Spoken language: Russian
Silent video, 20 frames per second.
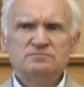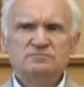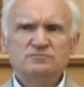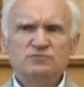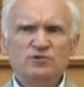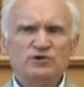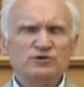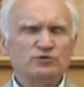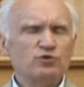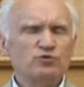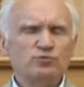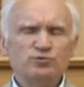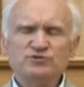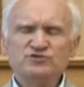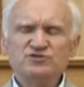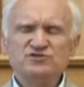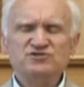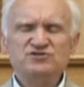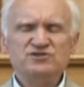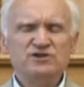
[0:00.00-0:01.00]
у которого
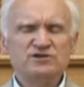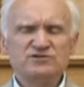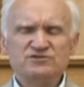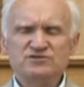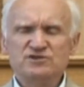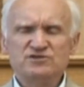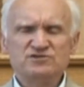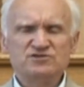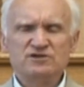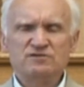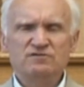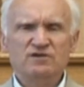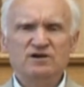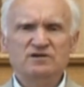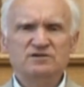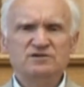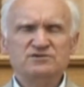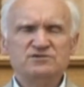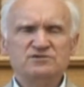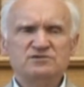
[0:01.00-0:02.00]
просто сердце
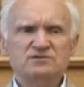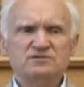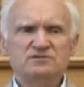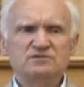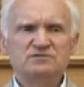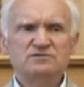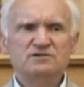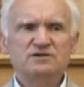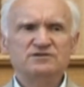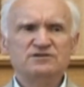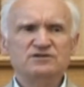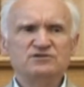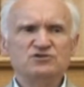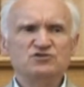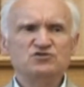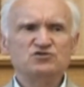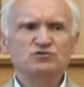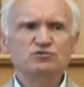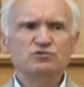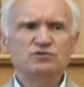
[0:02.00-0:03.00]
разорвалось от этих
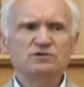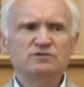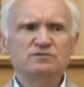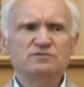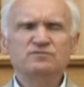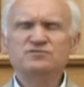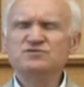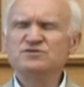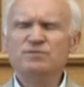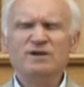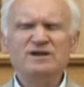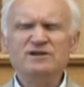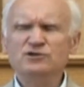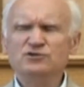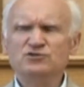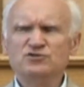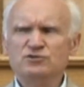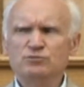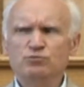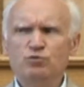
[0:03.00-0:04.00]
слухов,
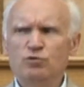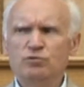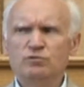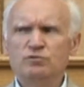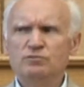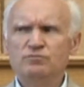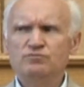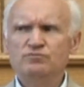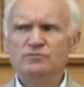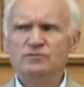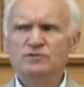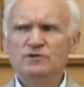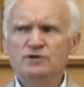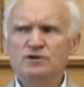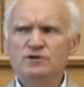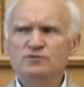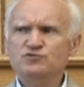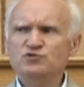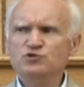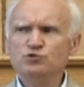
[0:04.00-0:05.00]
взмолился Богу.
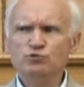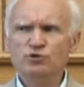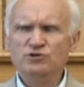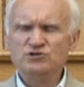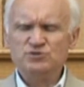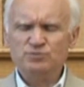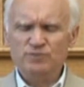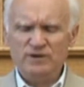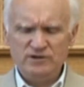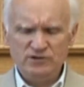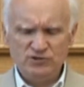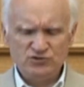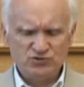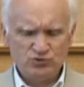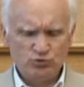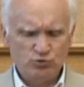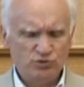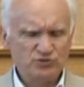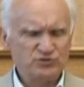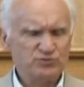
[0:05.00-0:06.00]
Всю ночь молился,
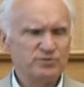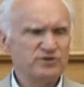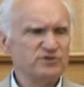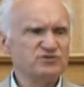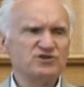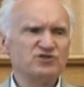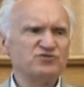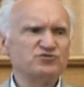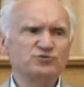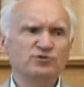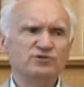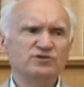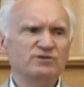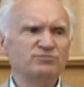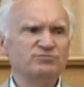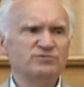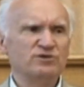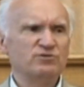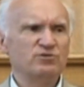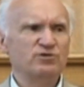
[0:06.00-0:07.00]
Господи, за что нам
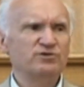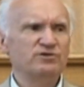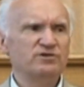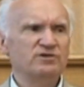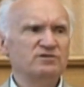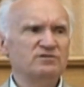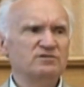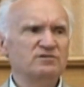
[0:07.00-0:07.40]
такое?